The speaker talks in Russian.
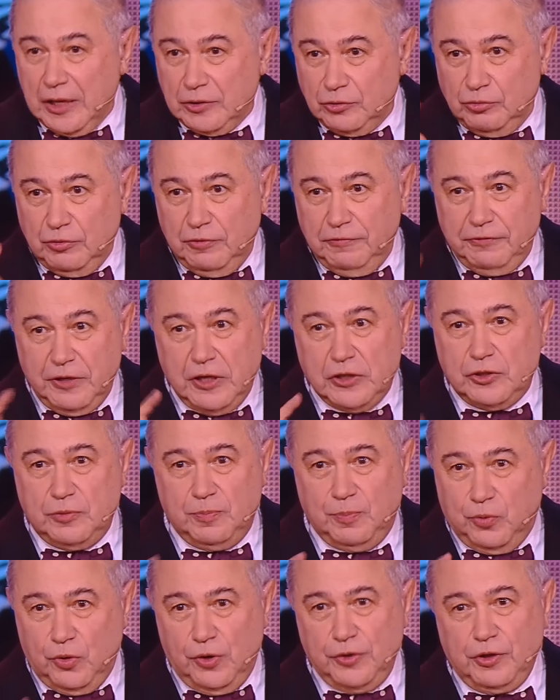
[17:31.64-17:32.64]
одну
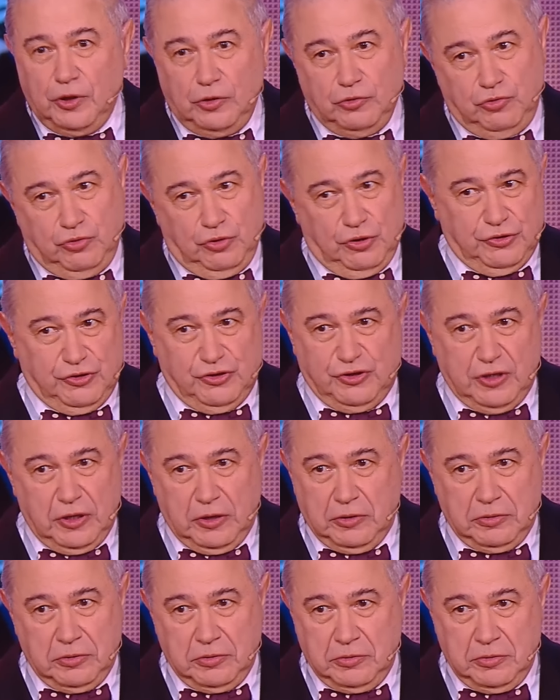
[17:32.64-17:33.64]
вещь понял
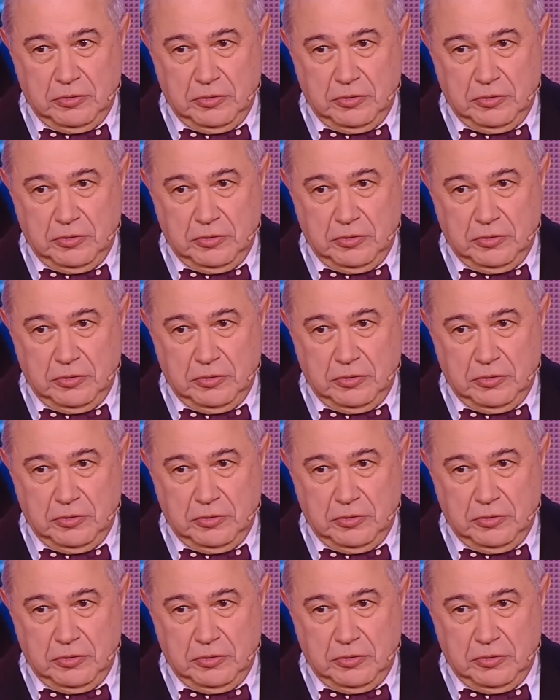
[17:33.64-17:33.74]
точно –